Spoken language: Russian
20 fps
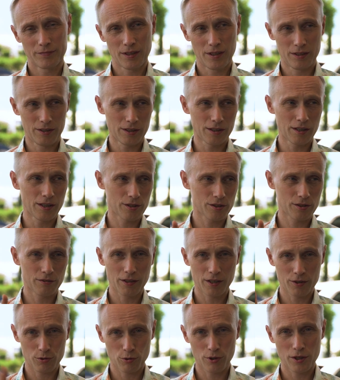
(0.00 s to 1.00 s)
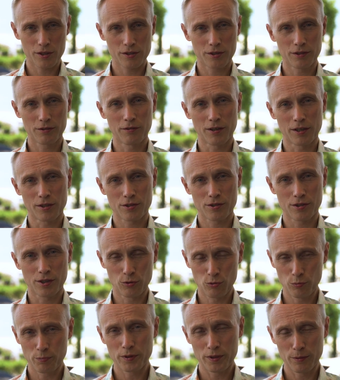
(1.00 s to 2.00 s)
А иногда даже говорят, что каждые 2 часа.
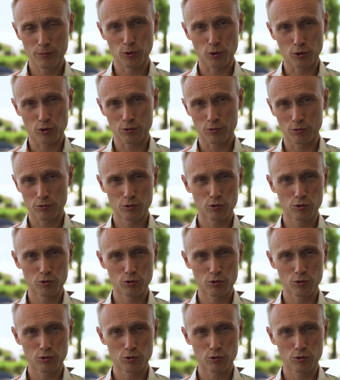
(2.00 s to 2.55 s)
Ну, понемножку.